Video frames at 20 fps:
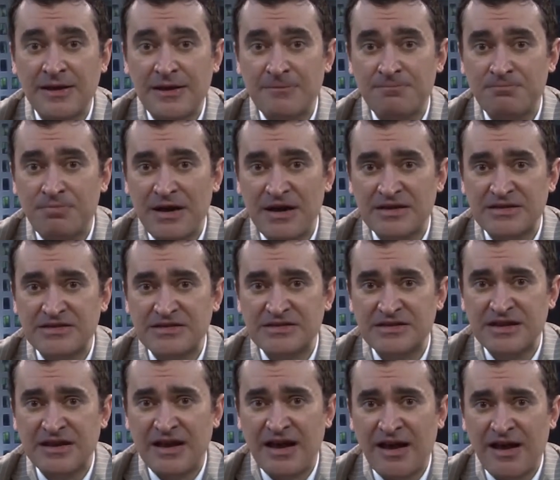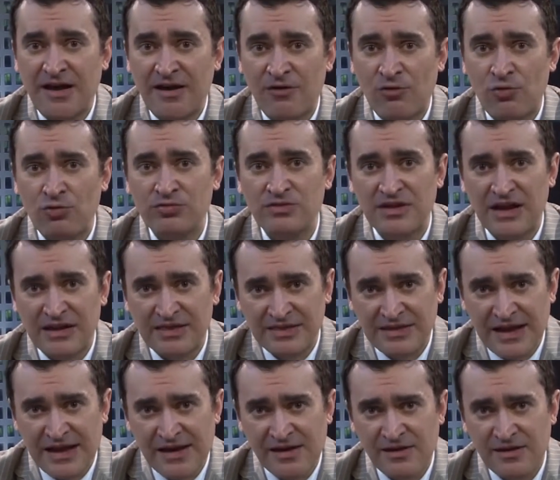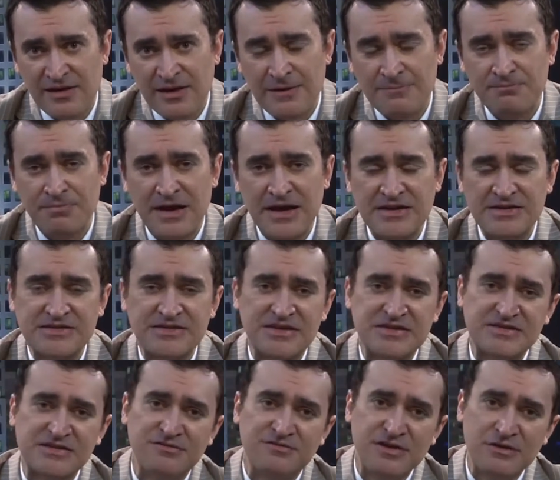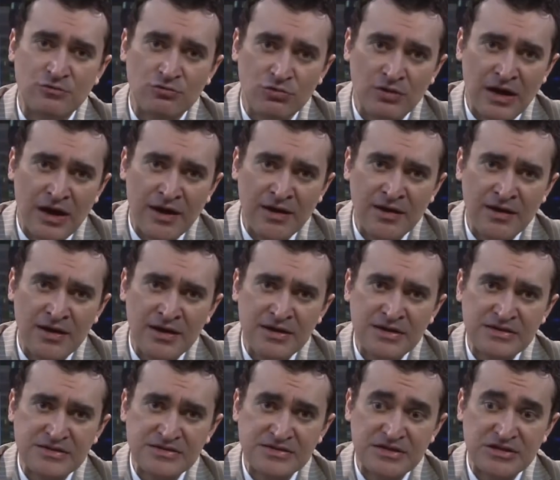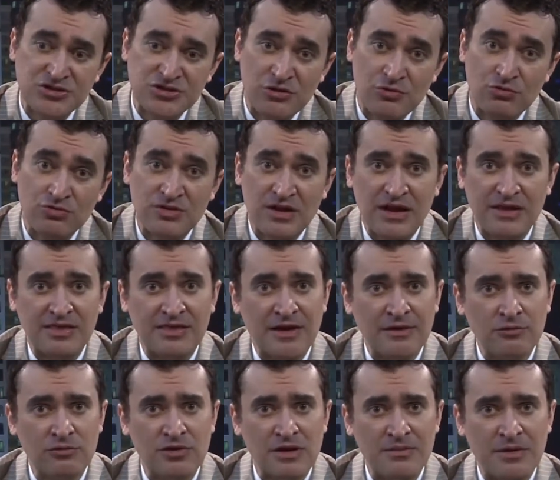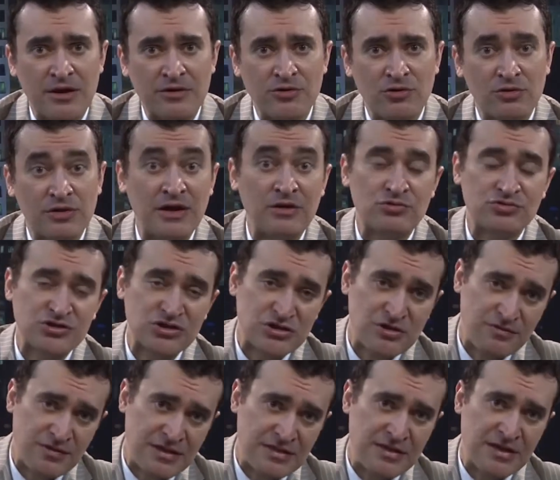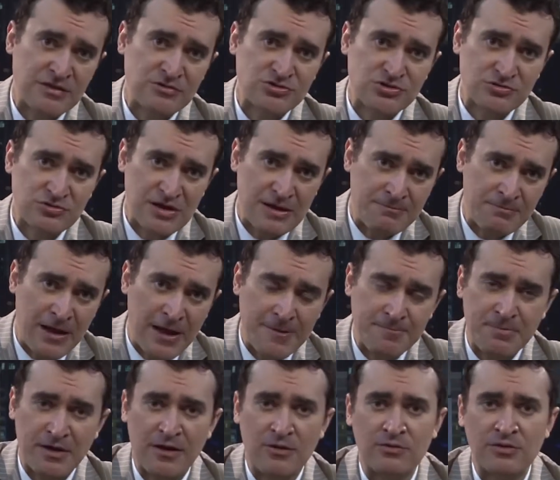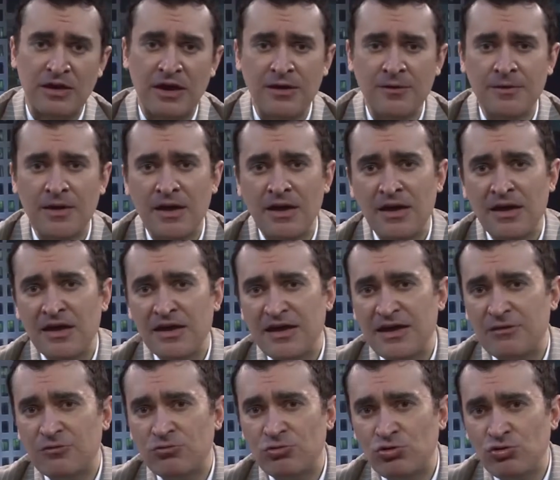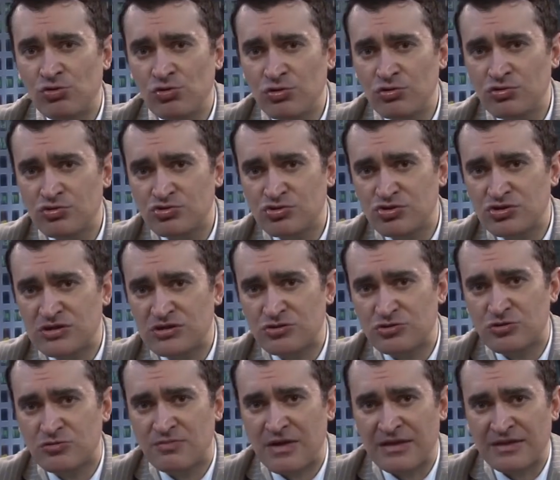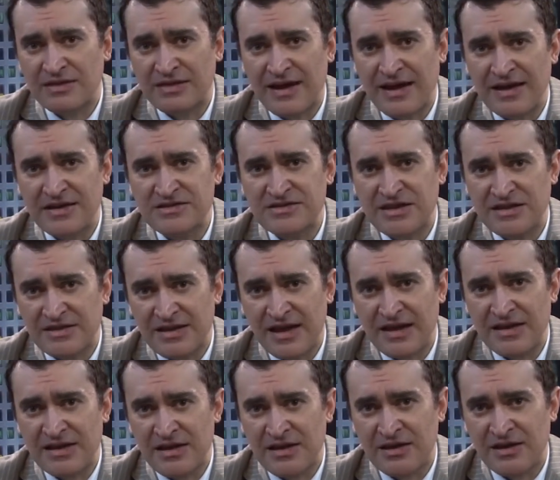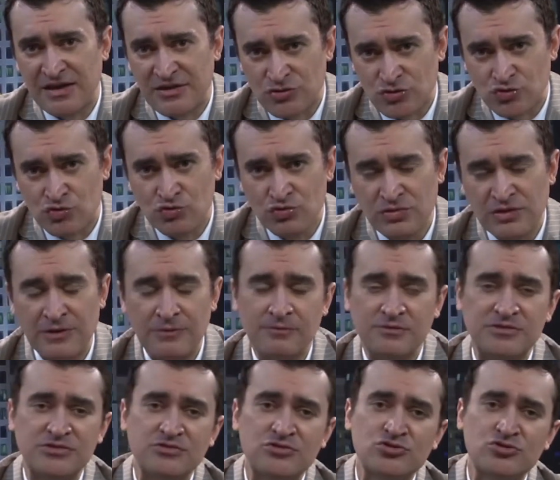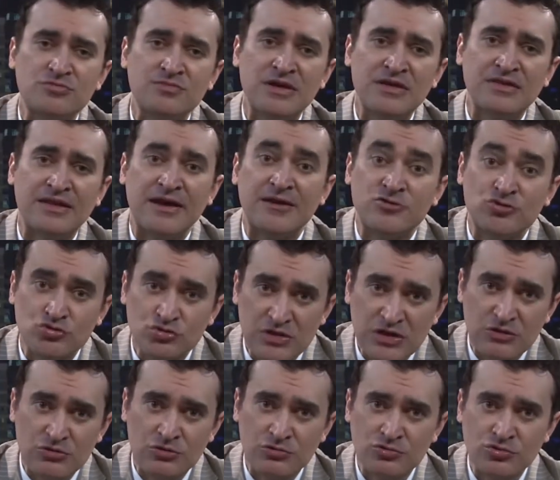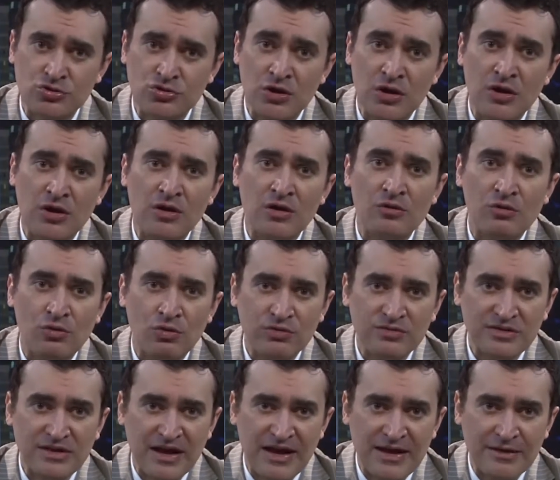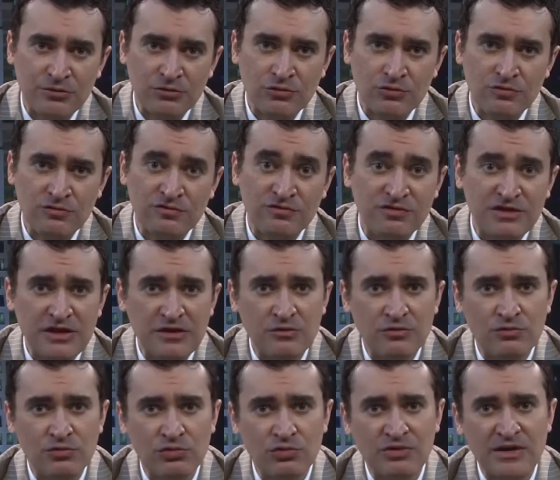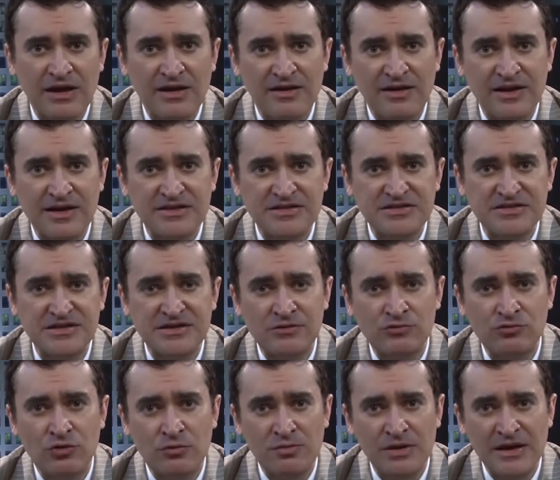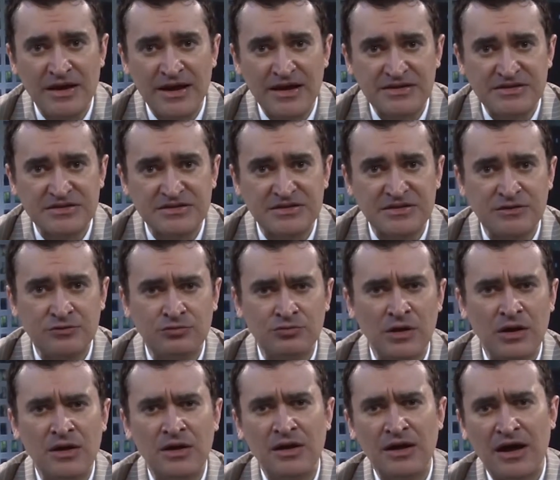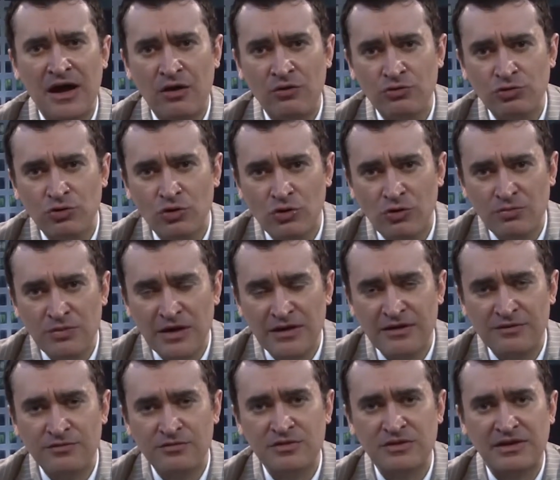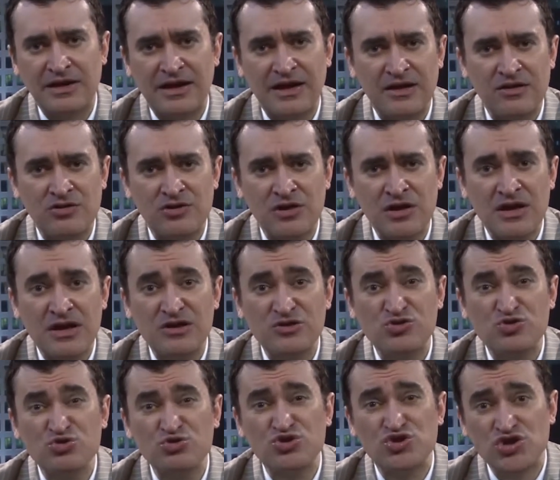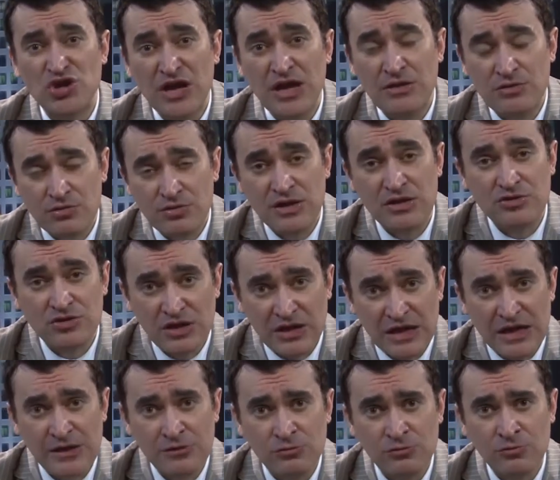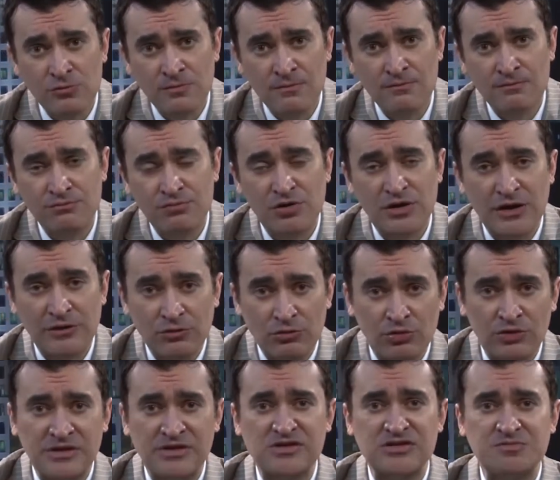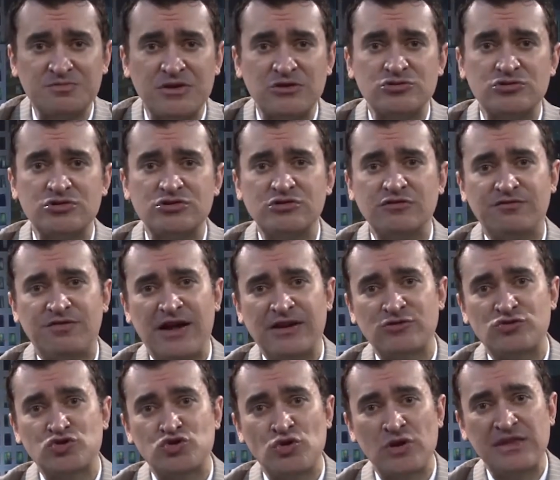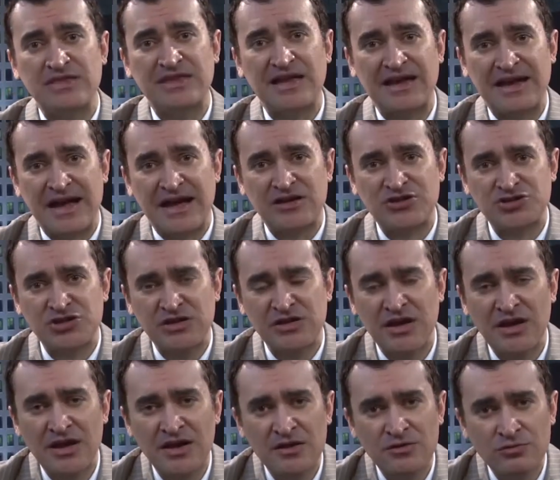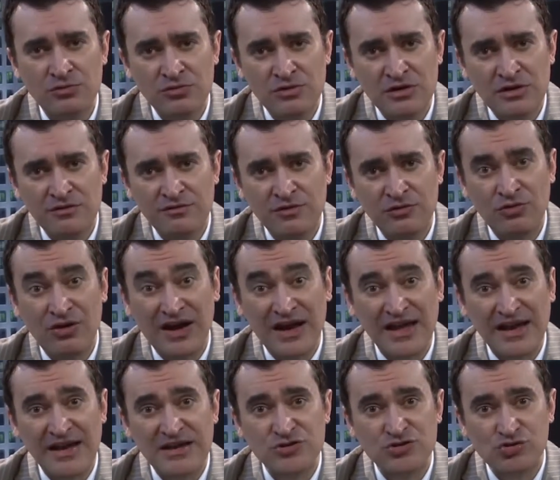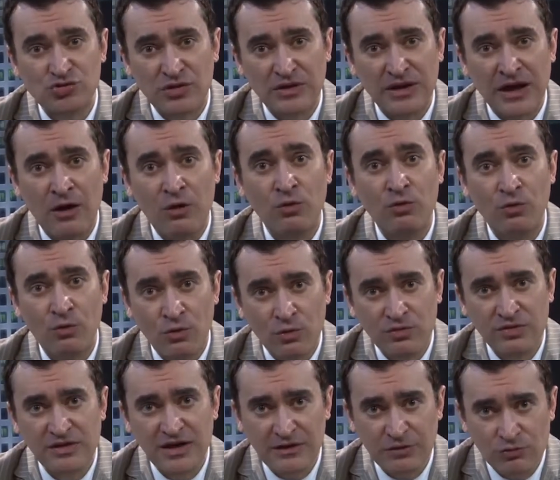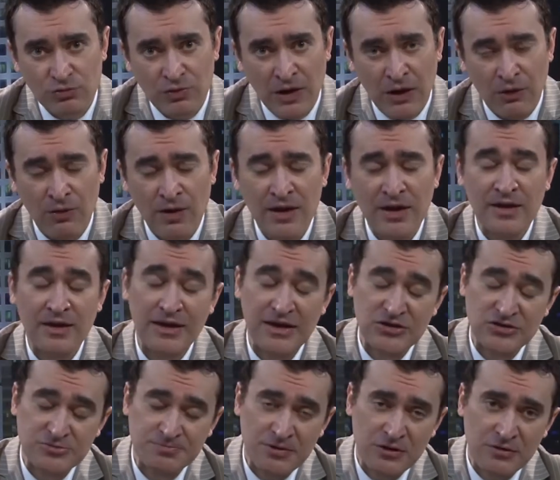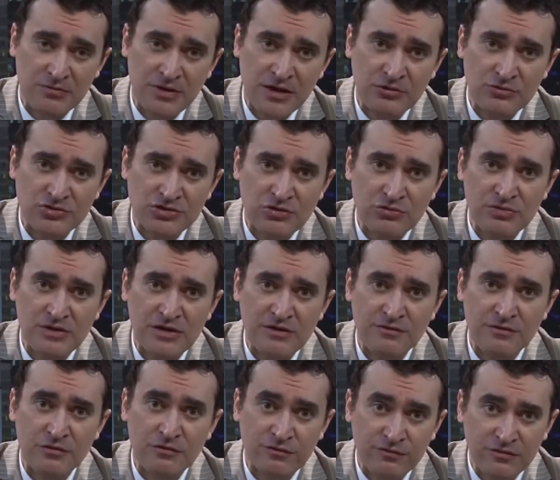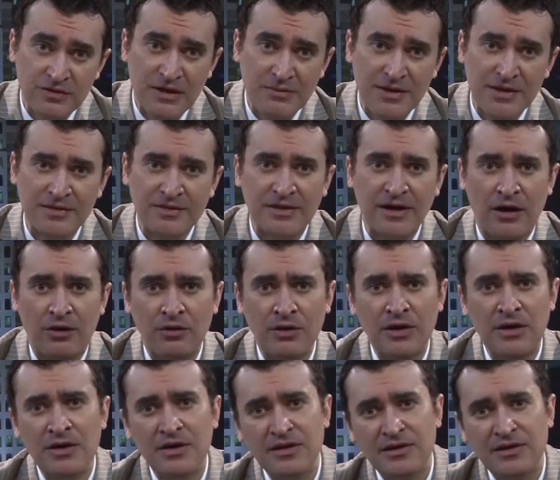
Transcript: ele passa a contratar, ele passa a se vincular, seja contratando o trabalho de alguém, ou seja, vendendo seu trabalho para alguém, e todos os instrumentais que daí resultam são instrumentais jurídicos: contrato, vínculo, declaração, obrigação, autonomia da vontade, sujeito de direito, porque todas as pessoas de fato só interagem no nível relacional contratual. Este, pelo menos, é o nível fundamental